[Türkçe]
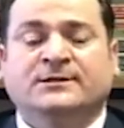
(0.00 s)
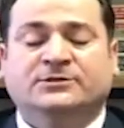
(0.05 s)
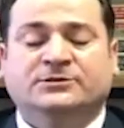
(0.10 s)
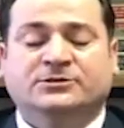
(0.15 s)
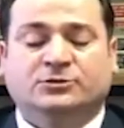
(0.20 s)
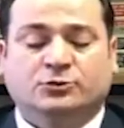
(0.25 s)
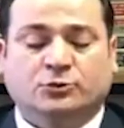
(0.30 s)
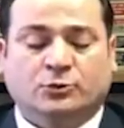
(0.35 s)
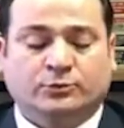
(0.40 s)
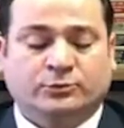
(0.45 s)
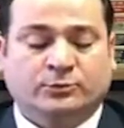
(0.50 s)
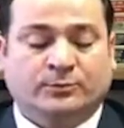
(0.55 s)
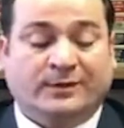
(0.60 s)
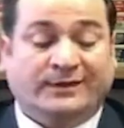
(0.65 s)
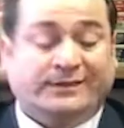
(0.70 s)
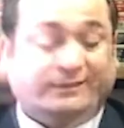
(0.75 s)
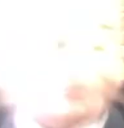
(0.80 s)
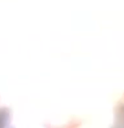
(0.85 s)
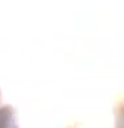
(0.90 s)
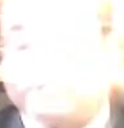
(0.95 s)
işte
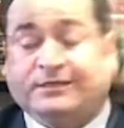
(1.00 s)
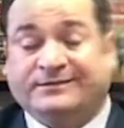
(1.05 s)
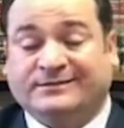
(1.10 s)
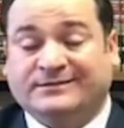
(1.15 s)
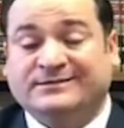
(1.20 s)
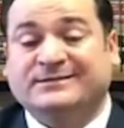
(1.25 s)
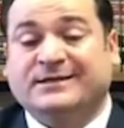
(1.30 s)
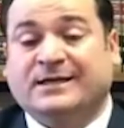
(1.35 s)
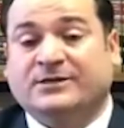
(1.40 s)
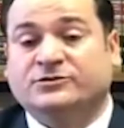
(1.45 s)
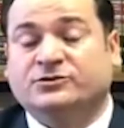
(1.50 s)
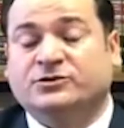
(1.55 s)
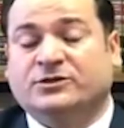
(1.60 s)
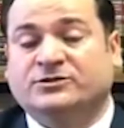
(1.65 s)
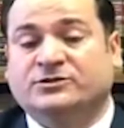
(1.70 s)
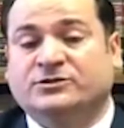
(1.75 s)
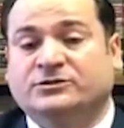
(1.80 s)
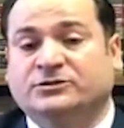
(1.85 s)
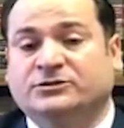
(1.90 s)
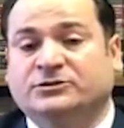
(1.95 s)
topluma katkı
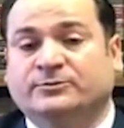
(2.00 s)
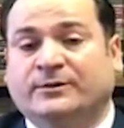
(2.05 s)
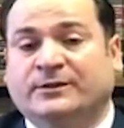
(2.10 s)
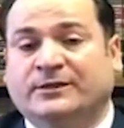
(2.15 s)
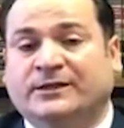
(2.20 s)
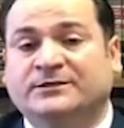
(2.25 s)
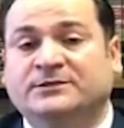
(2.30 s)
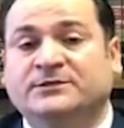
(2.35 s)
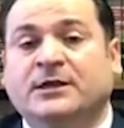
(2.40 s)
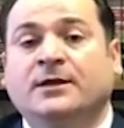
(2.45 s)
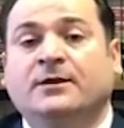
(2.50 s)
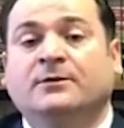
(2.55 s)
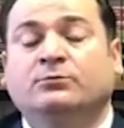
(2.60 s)
sağlayacak çalışmalar